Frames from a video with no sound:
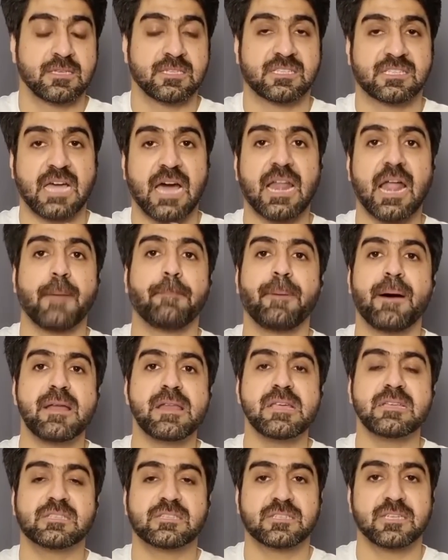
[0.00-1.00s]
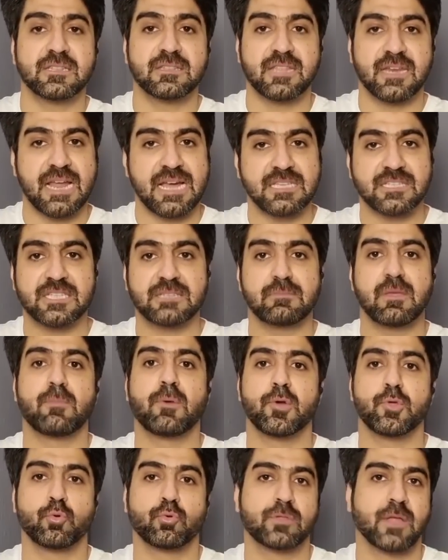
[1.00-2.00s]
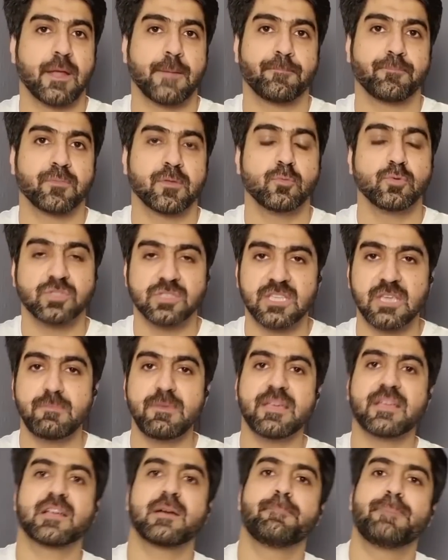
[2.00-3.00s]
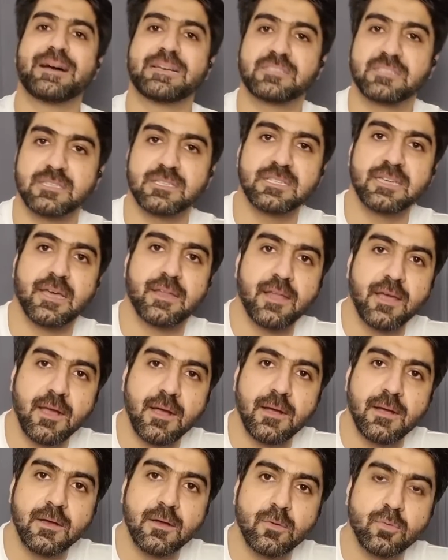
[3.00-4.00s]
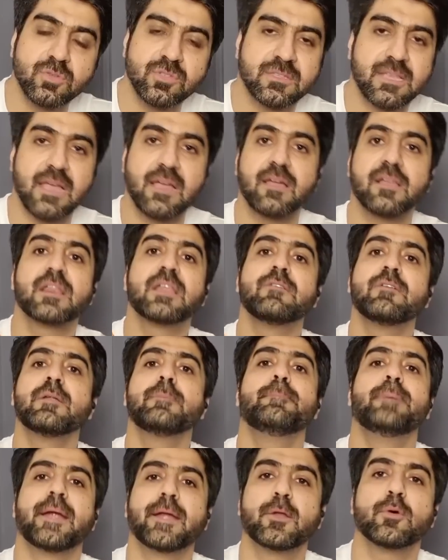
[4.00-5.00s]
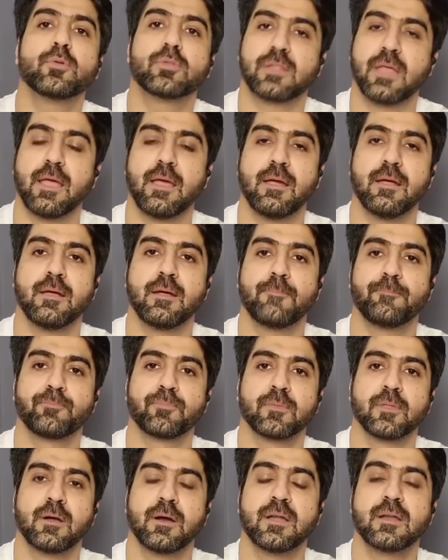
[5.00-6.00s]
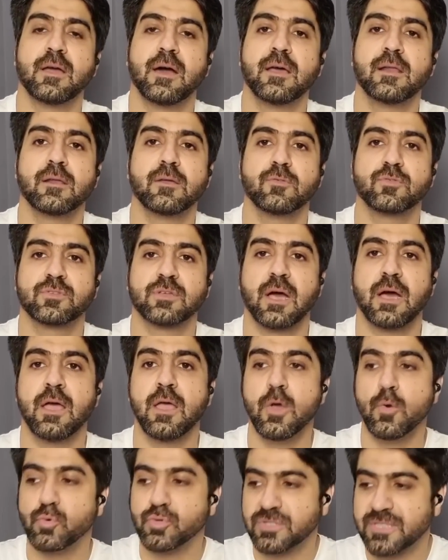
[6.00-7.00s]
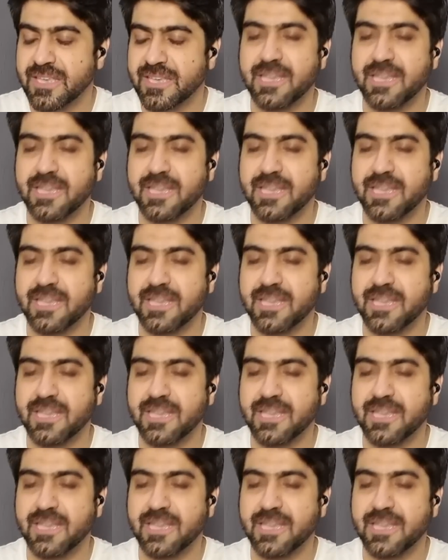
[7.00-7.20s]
सारा पानी सिंध दरिया सिंध में मौजूद है उसकी भी एक कैपेसिटी है ना उसका एक रिवर बेड होता है हर हर उसका उसकी